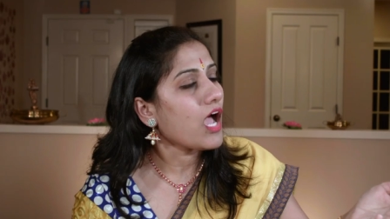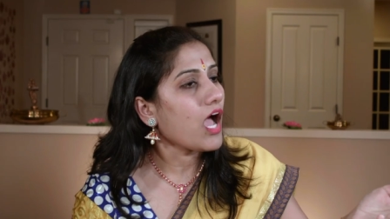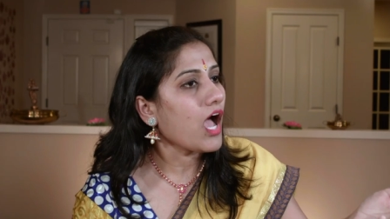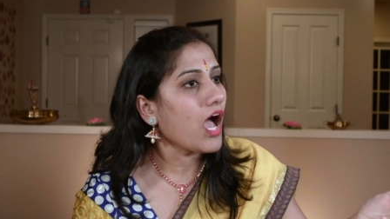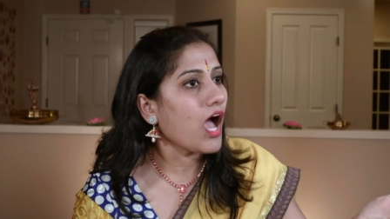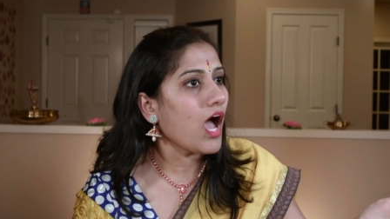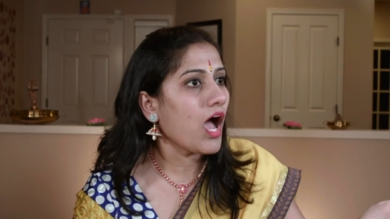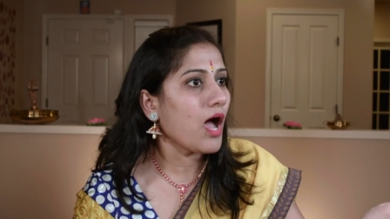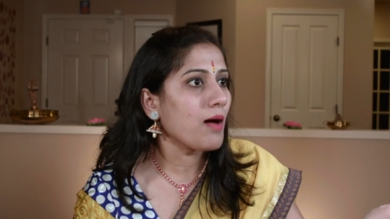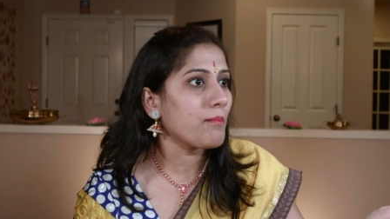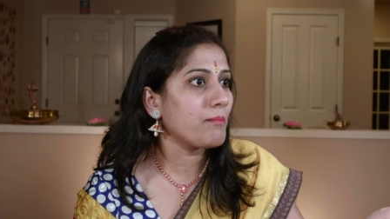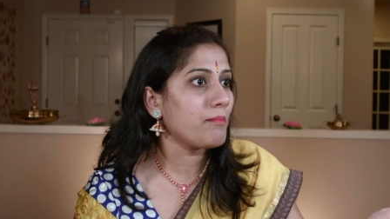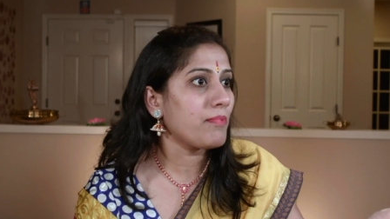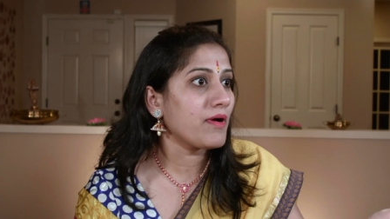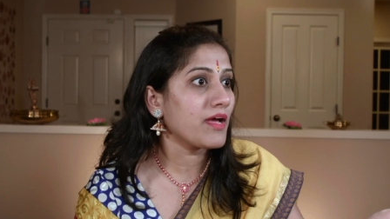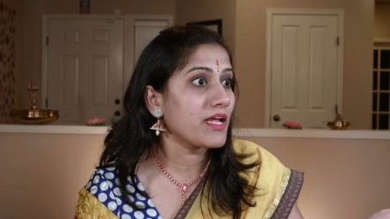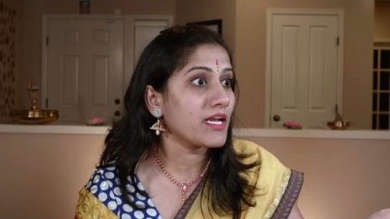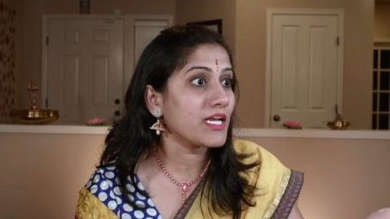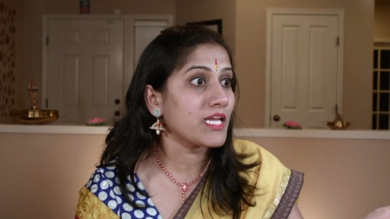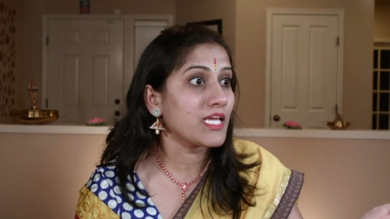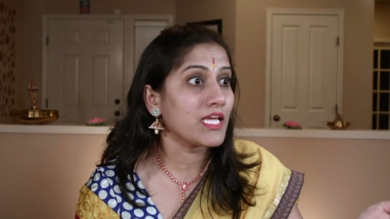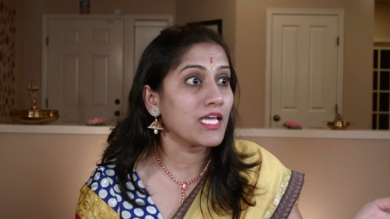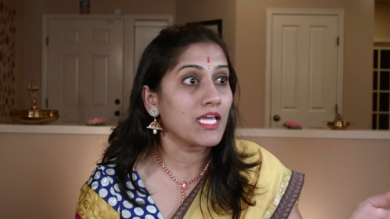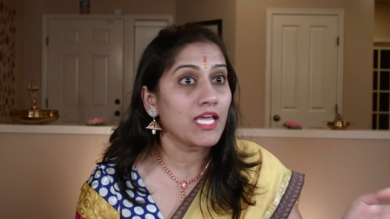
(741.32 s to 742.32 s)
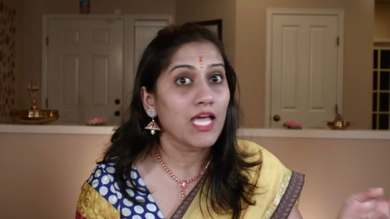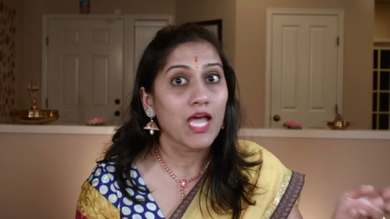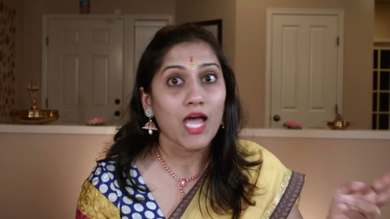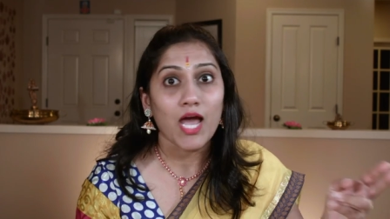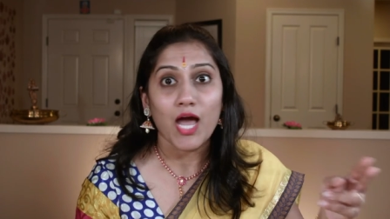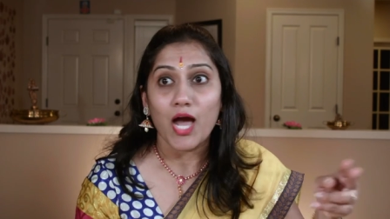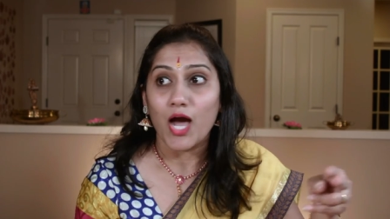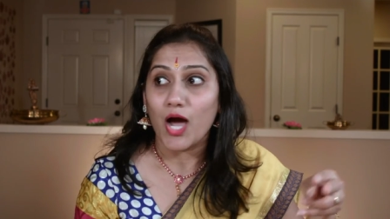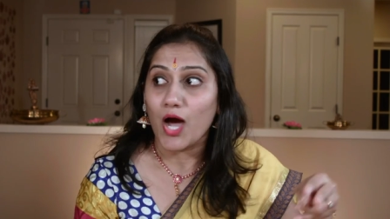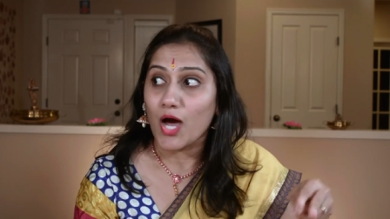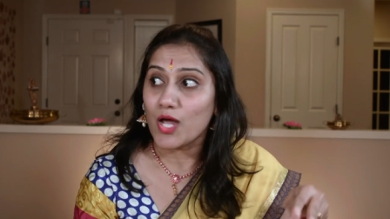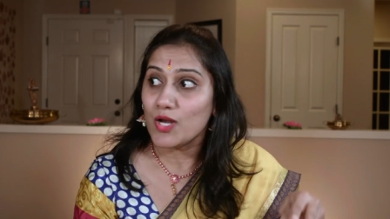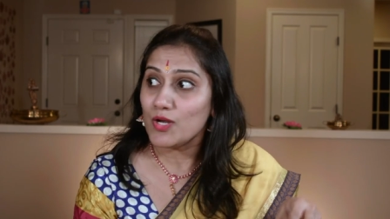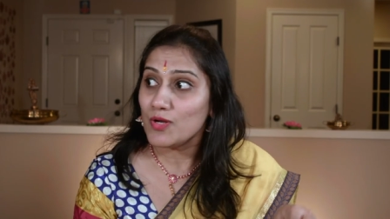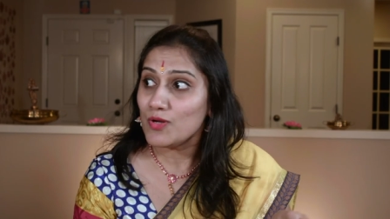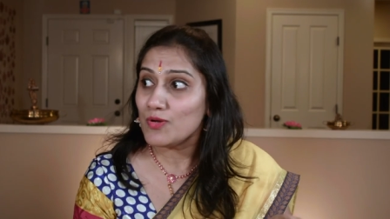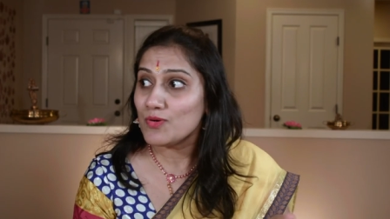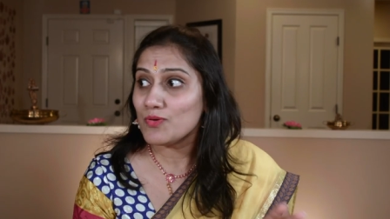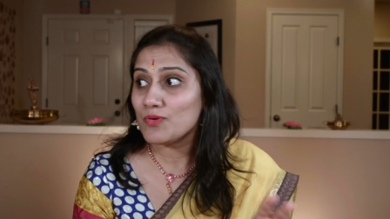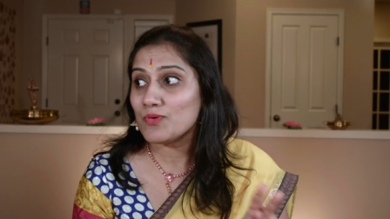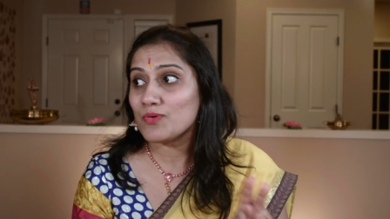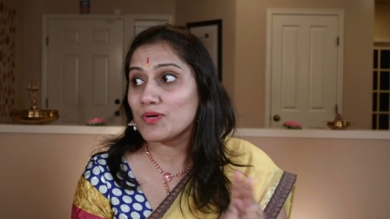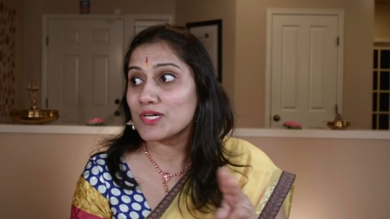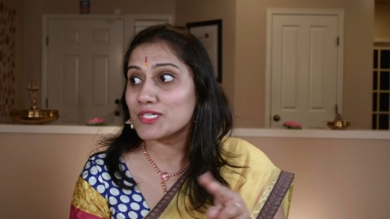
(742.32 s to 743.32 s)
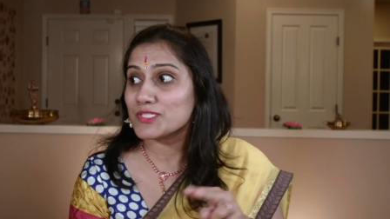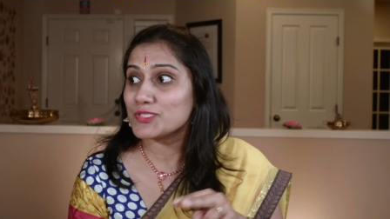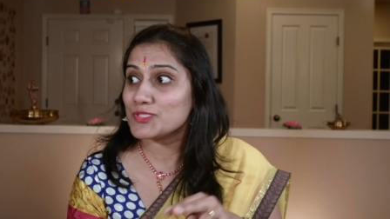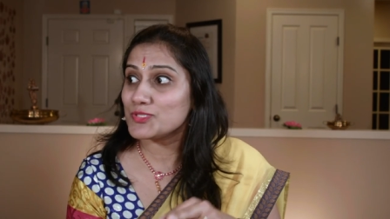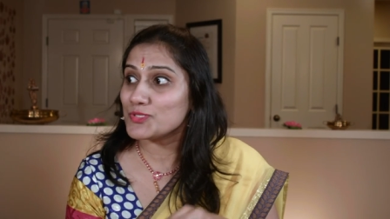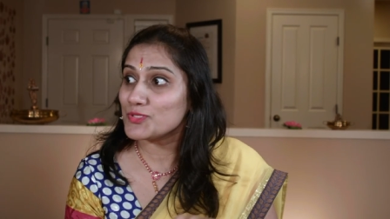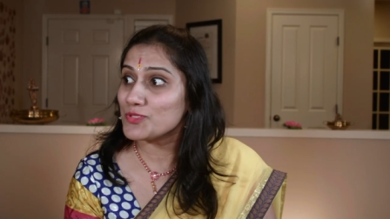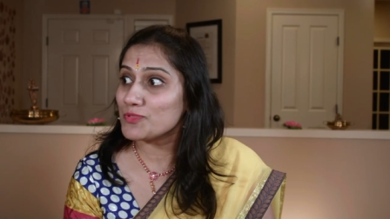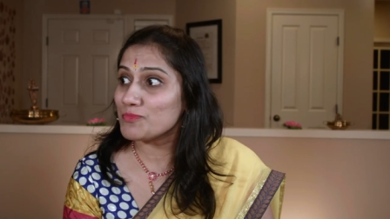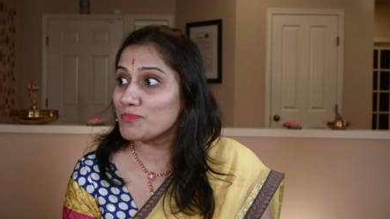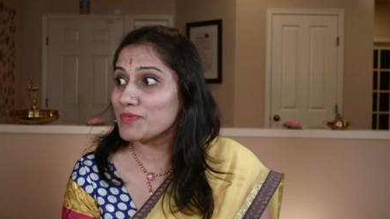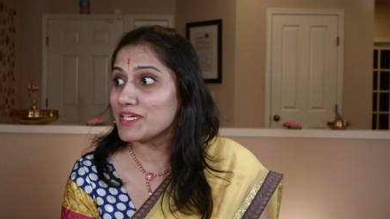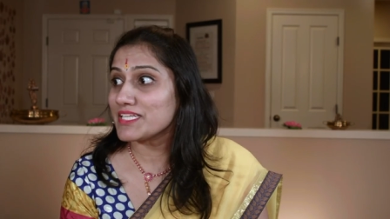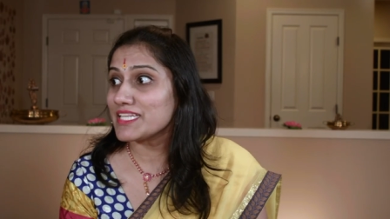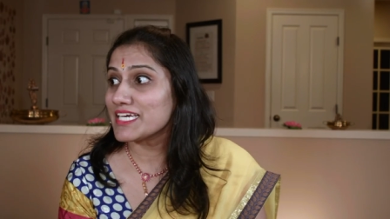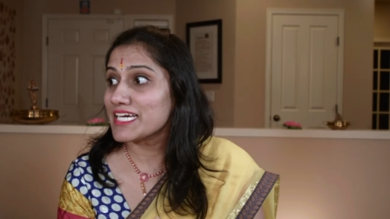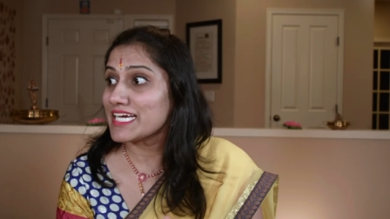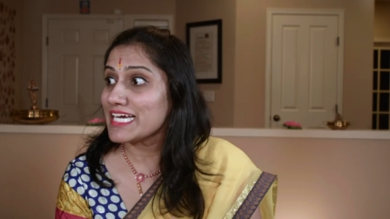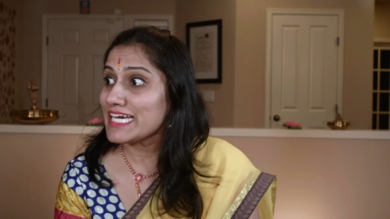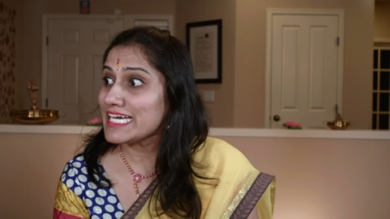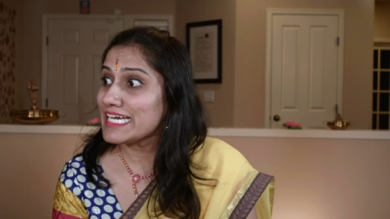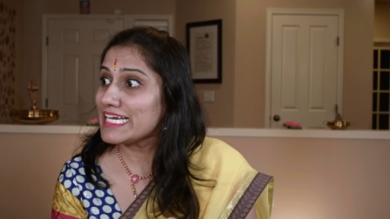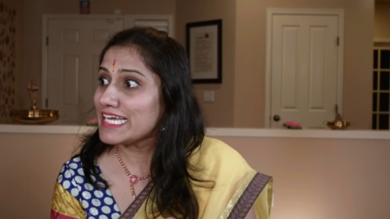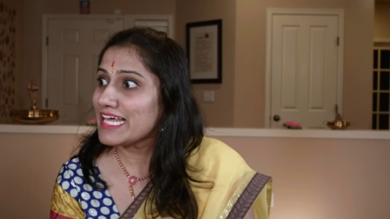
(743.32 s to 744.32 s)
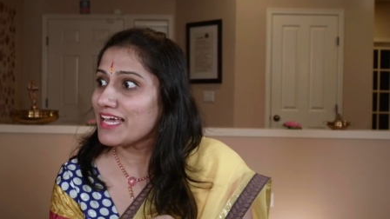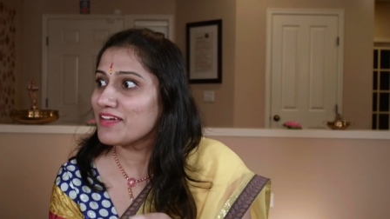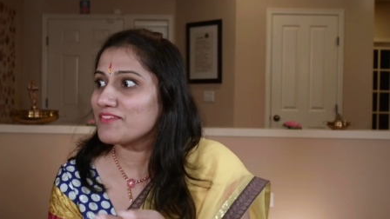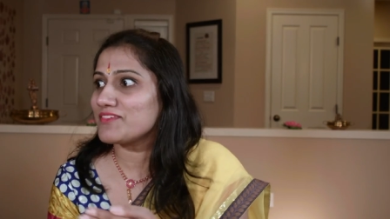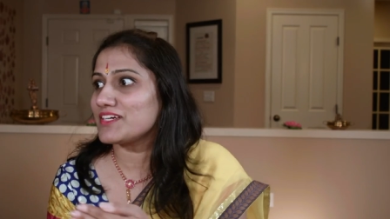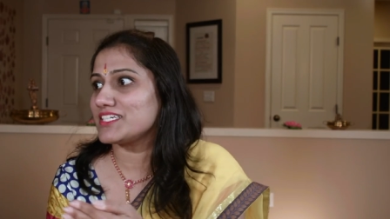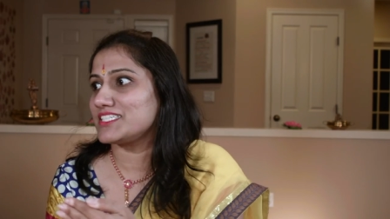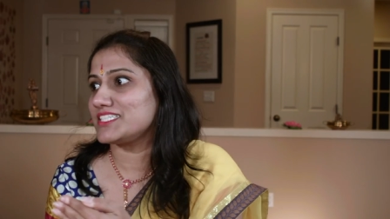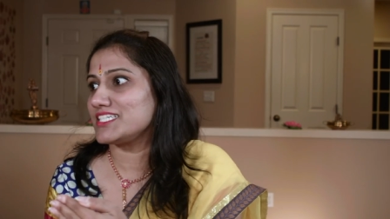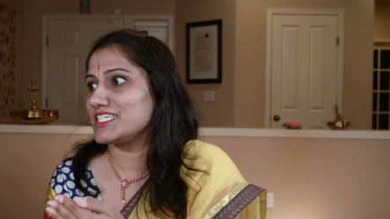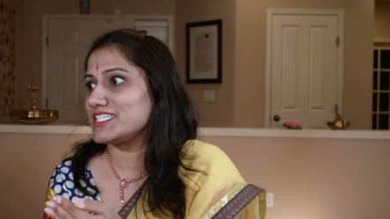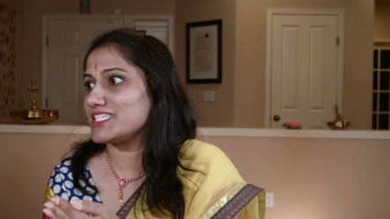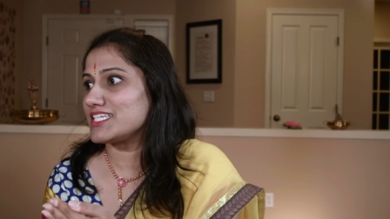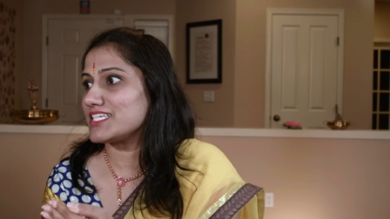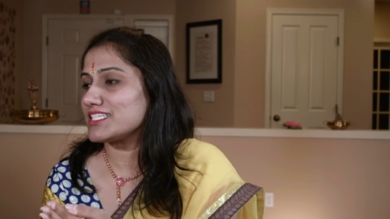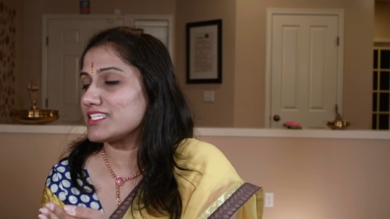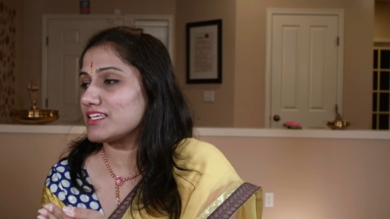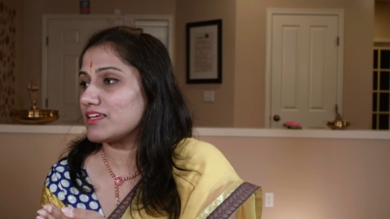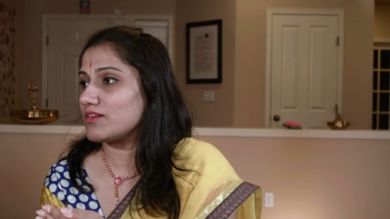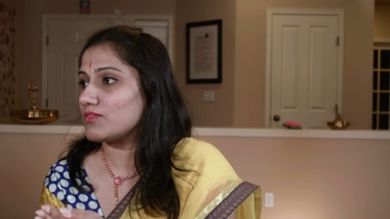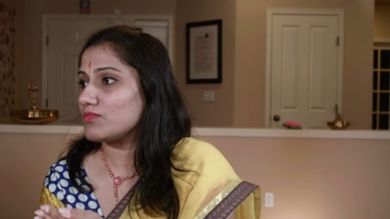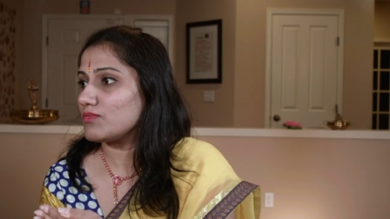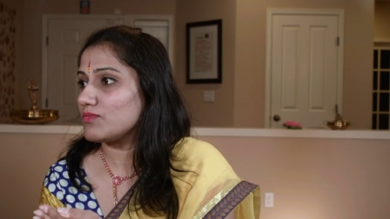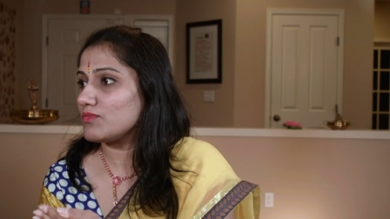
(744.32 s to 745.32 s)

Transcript: ఆ అబ్బాయిని అల్లు అర్జున్ వైపుకి డైవర్ట్ చేసేసాను